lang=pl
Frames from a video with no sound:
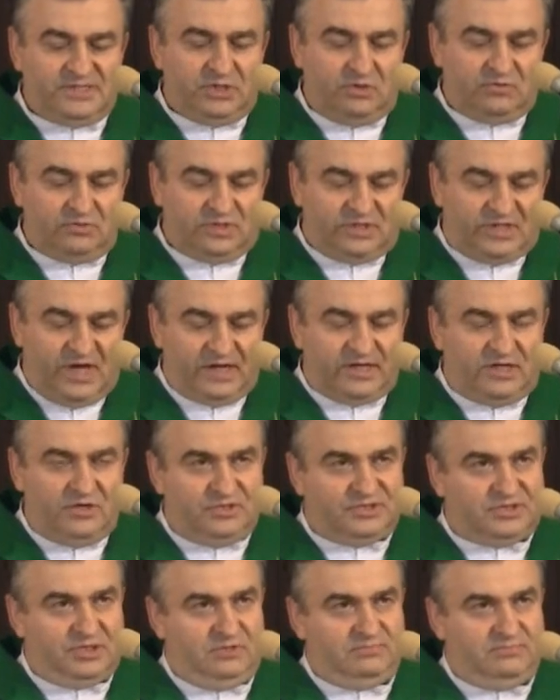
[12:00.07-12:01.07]
są takie
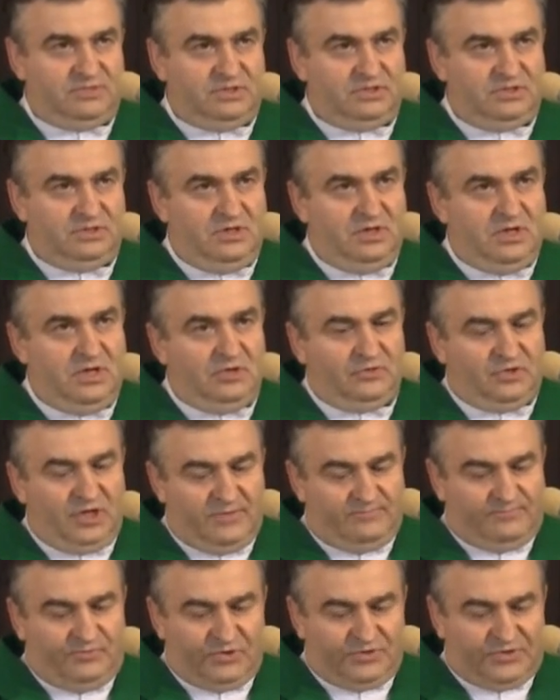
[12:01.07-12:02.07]
osoby,
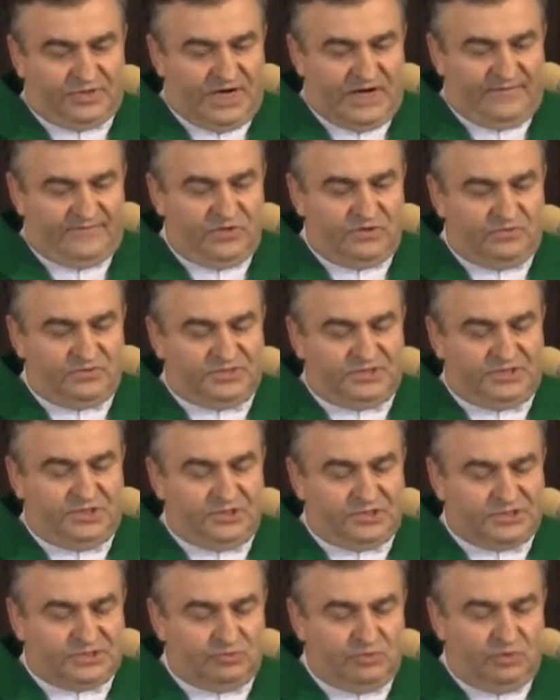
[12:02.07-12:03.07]
które potrafią z
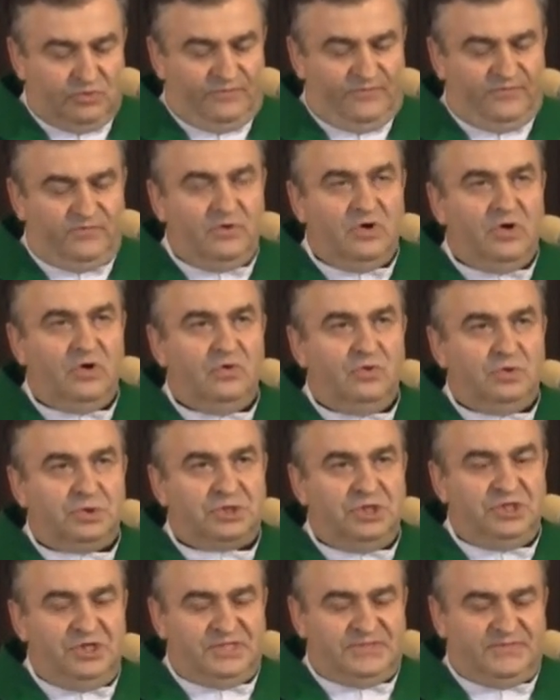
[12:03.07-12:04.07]
tych słów
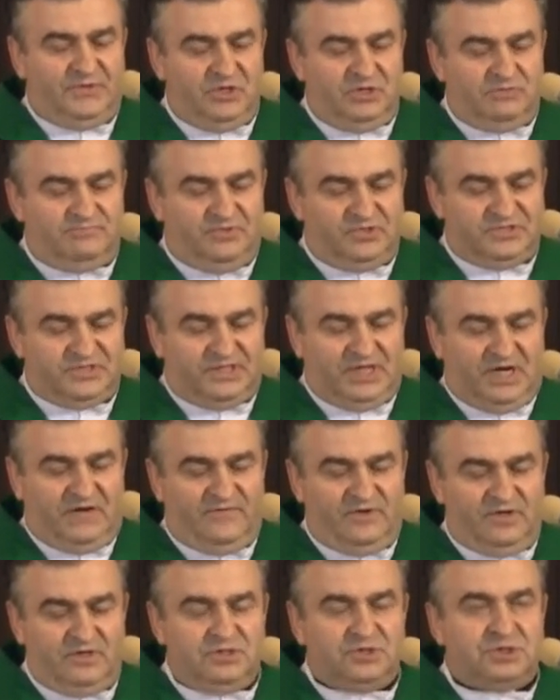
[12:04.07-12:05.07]
uczynić swoją
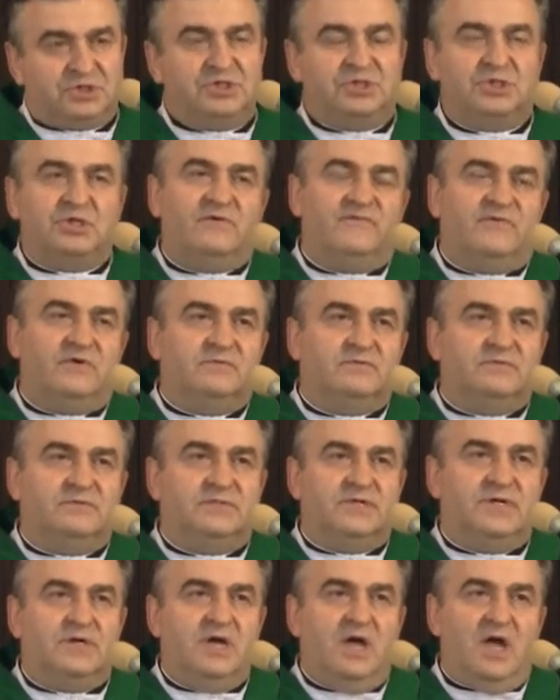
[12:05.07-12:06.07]
postawę życiową.
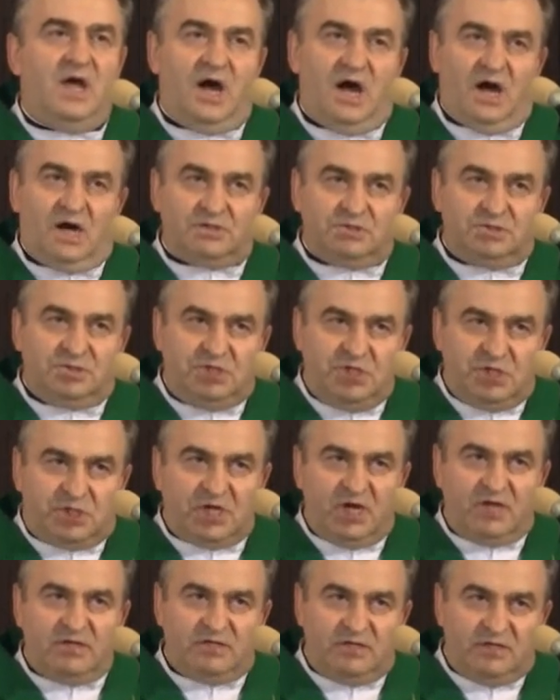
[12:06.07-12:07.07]
A
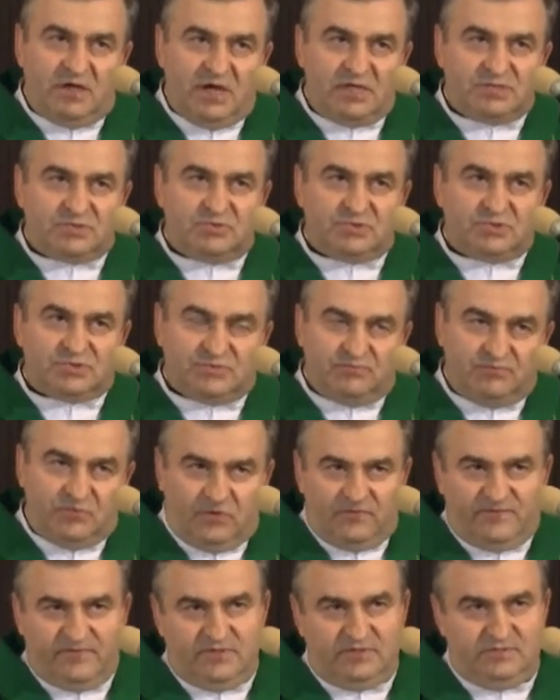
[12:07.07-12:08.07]
dzisiaj Jezus
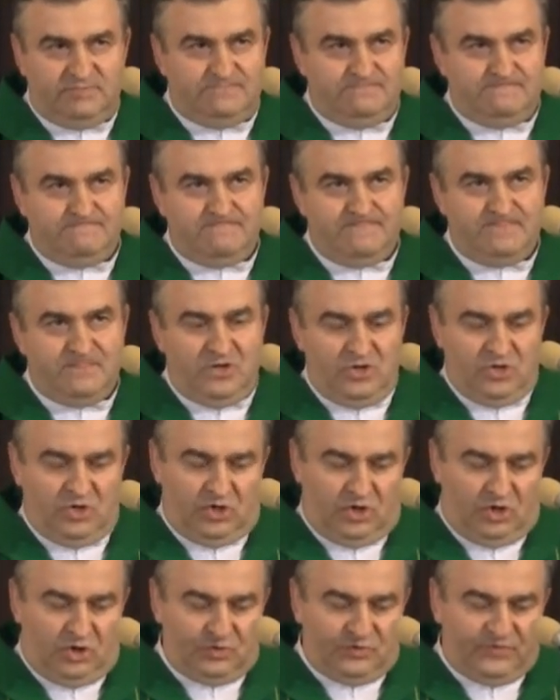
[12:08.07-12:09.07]
mówi:
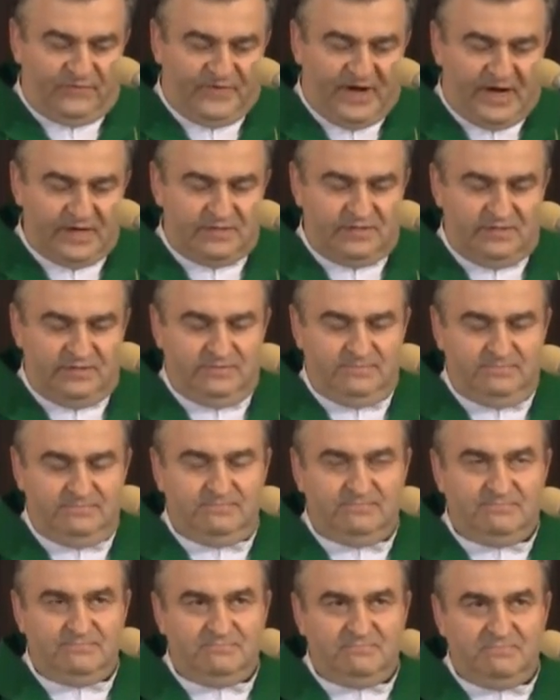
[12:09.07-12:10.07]
Odwagi,
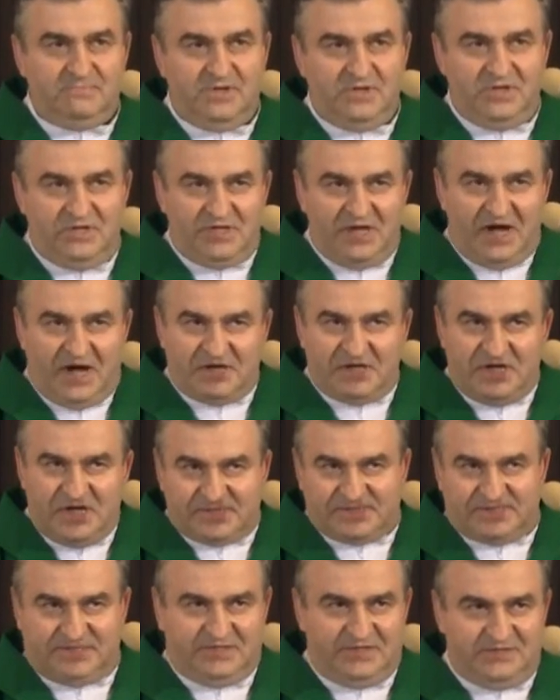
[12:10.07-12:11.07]
ja
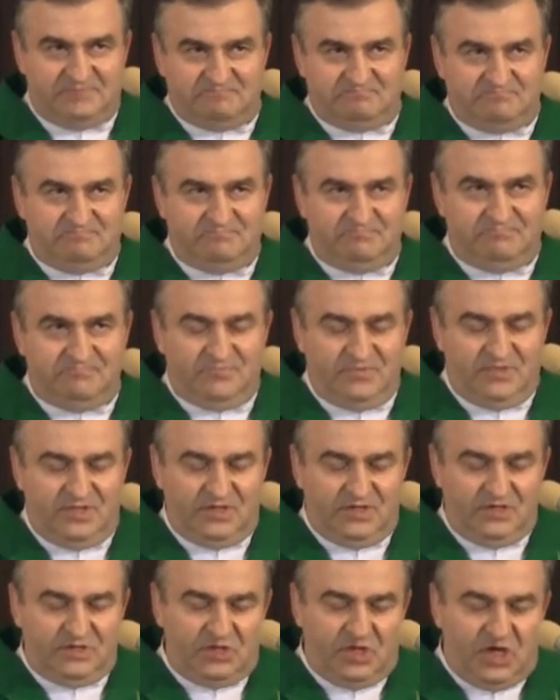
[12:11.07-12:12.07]
jestem,
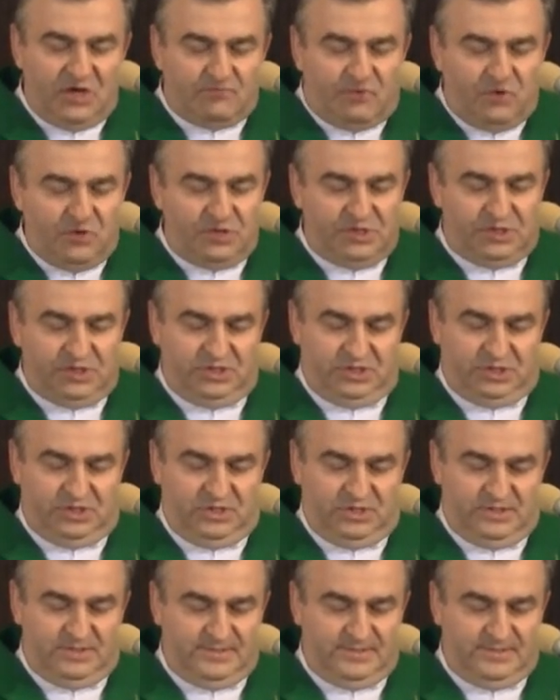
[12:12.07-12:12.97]
nie bójcie się.